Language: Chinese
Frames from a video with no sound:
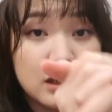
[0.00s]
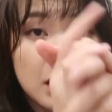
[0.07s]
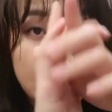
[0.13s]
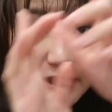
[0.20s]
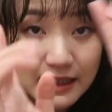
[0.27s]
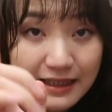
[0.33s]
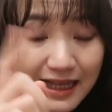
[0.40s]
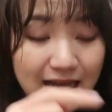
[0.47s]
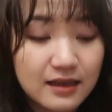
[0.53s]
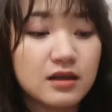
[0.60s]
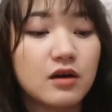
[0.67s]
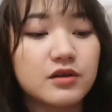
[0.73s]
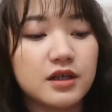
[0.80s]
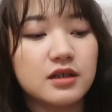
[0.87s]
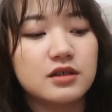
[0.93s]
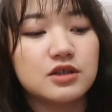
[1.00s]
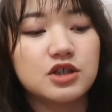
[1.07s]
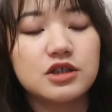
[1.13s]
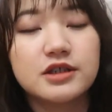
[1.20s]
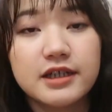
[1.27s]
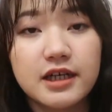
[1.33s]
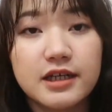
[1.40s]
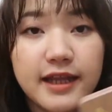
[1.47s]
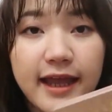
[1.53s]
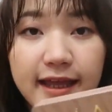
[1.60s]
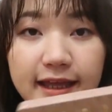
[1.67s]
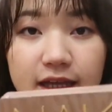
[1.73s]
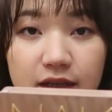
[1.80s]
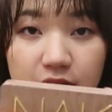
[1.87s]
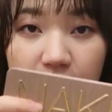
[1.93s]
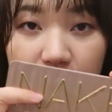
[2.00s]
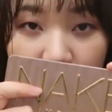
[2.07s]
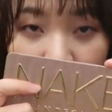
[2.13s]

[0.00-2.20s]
首先把一个大的搞定，是这个 Naked，